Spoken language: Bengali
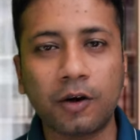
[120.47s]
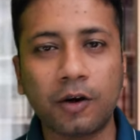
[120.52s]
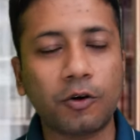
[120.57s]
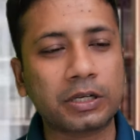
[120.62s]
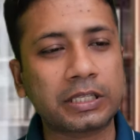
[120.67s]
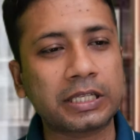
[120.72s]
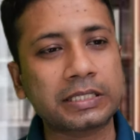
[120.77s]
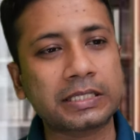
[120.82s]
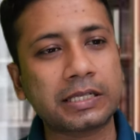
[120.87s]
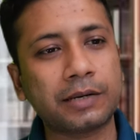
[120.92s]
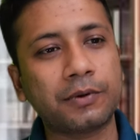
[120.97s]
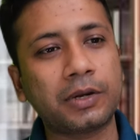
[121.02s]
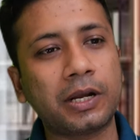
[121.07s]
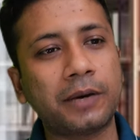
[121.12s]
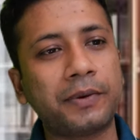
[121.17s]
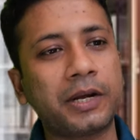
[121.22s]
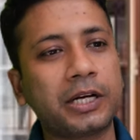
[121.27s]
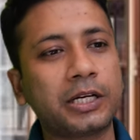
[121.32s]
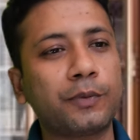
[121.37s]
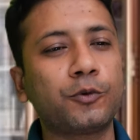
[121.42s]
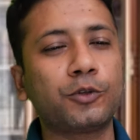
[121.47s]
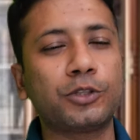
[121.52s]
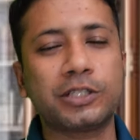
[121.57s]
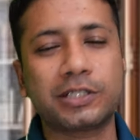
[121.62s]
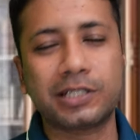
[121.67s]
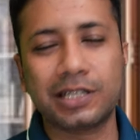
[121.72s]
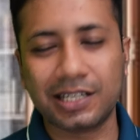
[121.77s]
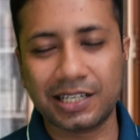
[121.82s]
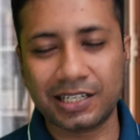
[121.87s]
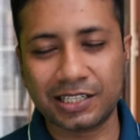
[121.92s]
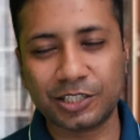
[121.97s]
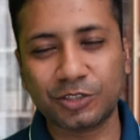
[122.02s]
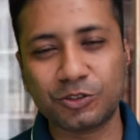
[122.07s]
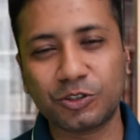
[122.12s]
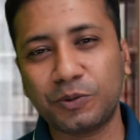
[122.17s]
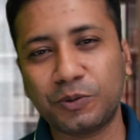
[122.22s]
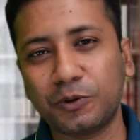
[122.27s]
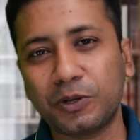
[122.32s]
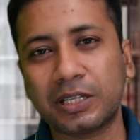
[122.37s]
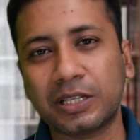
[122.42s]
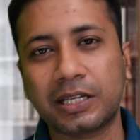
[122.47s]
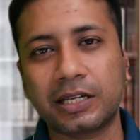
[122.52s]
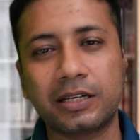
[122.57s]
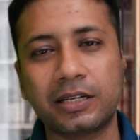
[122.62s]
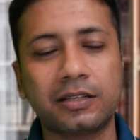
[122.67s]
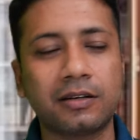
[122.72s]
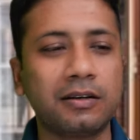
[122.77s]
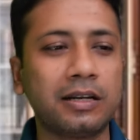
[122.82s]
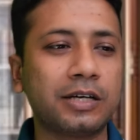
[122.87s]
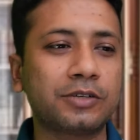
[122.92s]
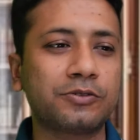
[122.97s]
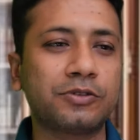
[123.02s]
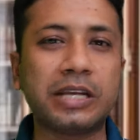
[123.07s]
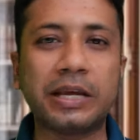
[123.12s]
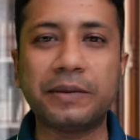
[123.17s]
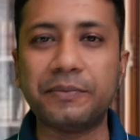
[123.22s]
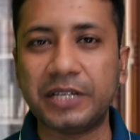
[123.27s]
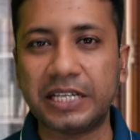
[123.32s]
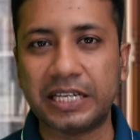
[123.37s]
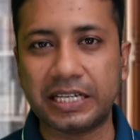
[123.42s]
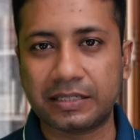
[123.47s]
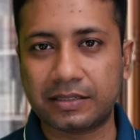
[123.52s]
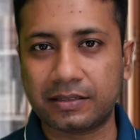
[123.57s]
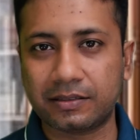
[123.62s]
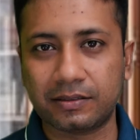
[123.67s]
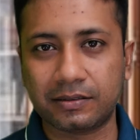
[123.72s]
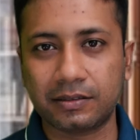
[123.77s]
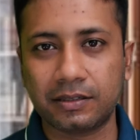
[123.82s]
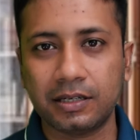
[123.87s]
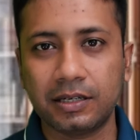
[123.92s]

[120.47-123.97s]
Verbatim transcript: অর্থাৎ যেমন আমরা একটা প্রতিষ্ঠানের ক্ষেত্রে যদি বলে থাকি তাহলে একজন এমডি আছেন